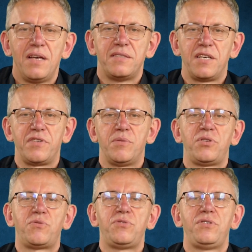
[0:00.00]
Zjawiłem
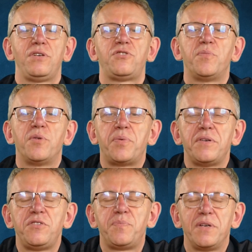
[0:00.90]
się tu dzisiaj, żeby
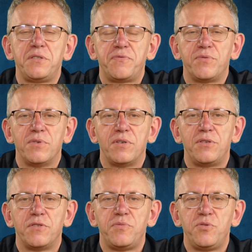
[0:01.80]
opowiedzieć Państwu o
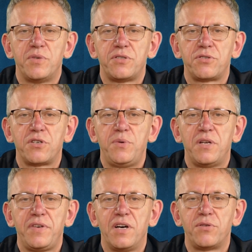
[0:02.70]
nowym numerze Szkoły
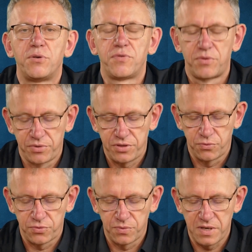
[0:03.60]
Nawigatorów, który się
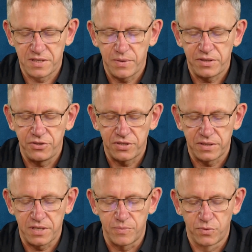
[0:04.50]
już ukazał jakiś
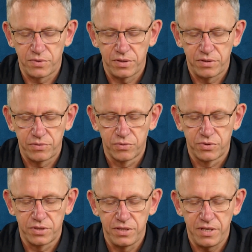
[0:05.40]
czas temu. Tych,
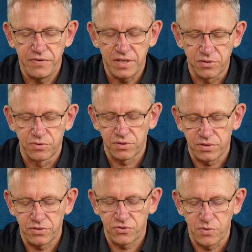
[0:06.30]
którzy nie wiedzą, co
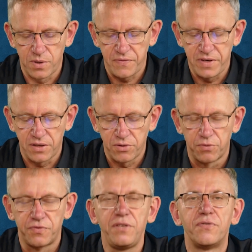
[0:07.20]
to jest Szkoła
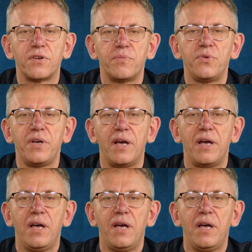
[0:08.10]
Nawigatorów, informuję,